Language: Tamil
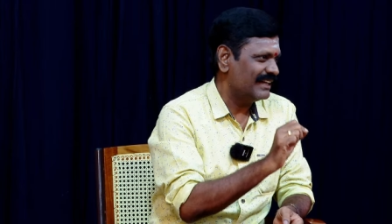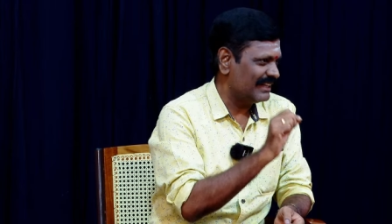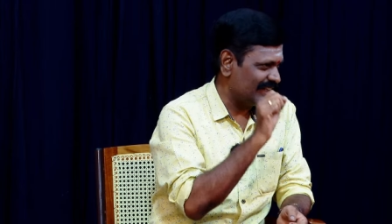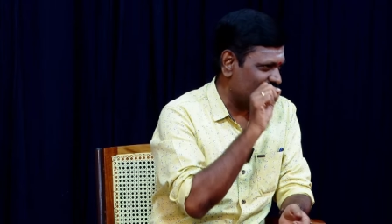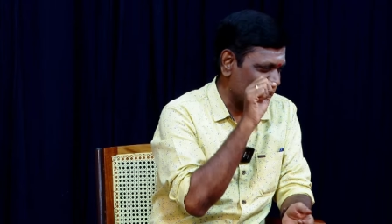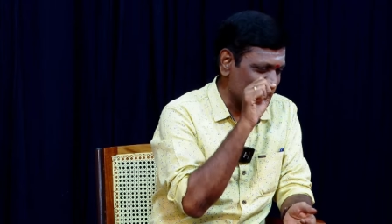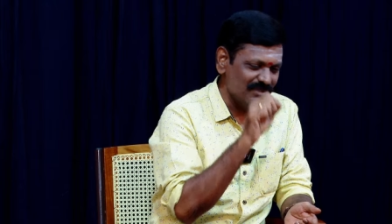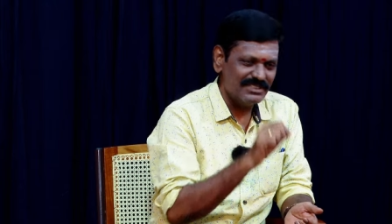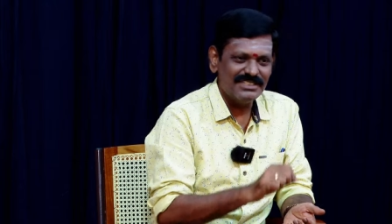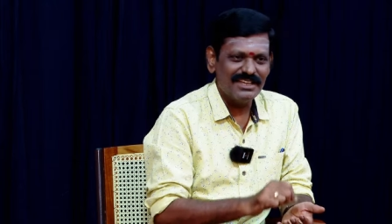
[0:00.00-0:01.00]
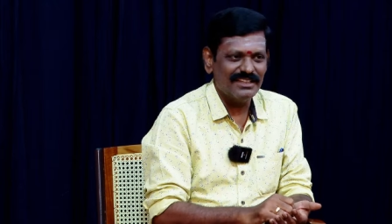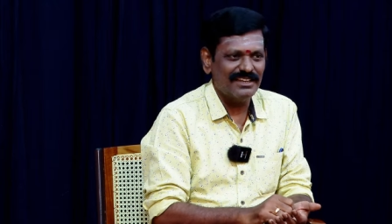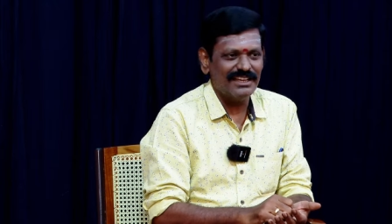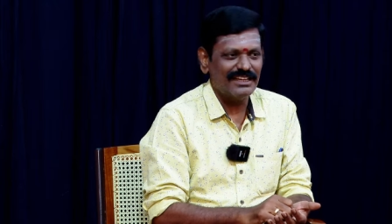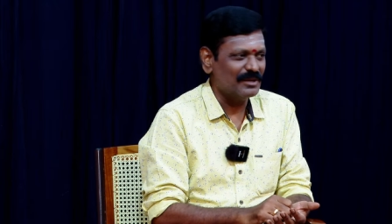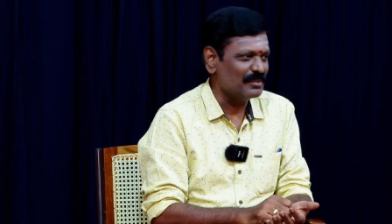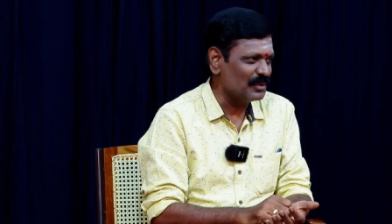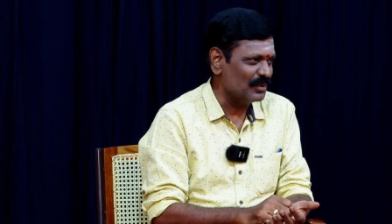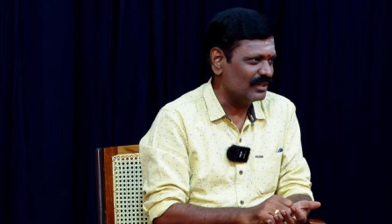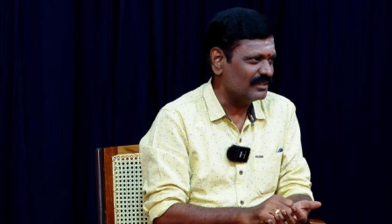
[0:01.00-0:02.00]
ஏன்னா ஆய்வு செஞ்சால் தான் நாங்கள் என்ன
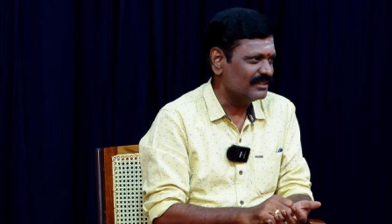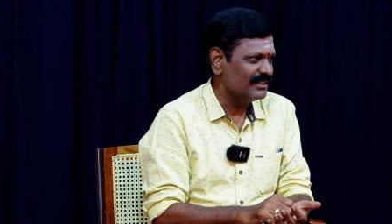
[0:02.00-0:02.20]
பண்ணுவோம்